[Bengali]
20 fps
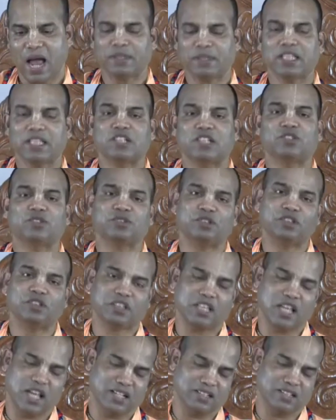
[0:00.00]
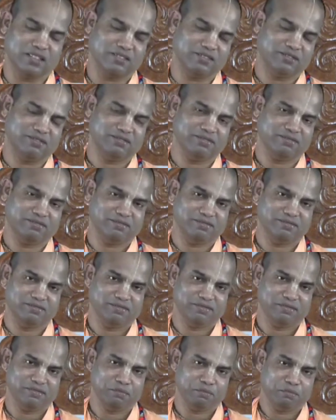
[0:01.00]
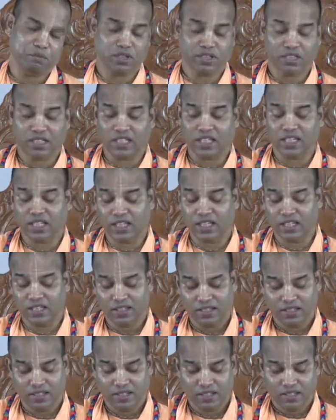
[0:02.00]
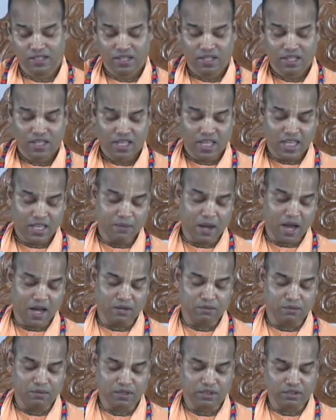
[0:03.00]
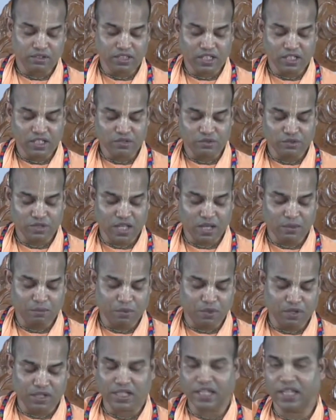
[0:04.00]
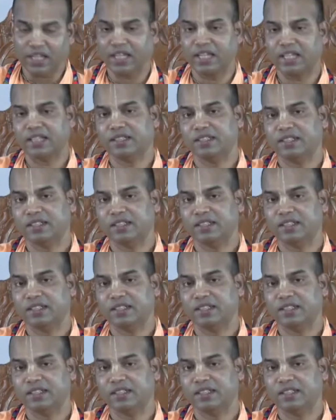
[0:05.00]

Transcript: আমাদের শুদ্ধতা প্রত্যেকে এই ভাগবত কথা শোনার পক্ষে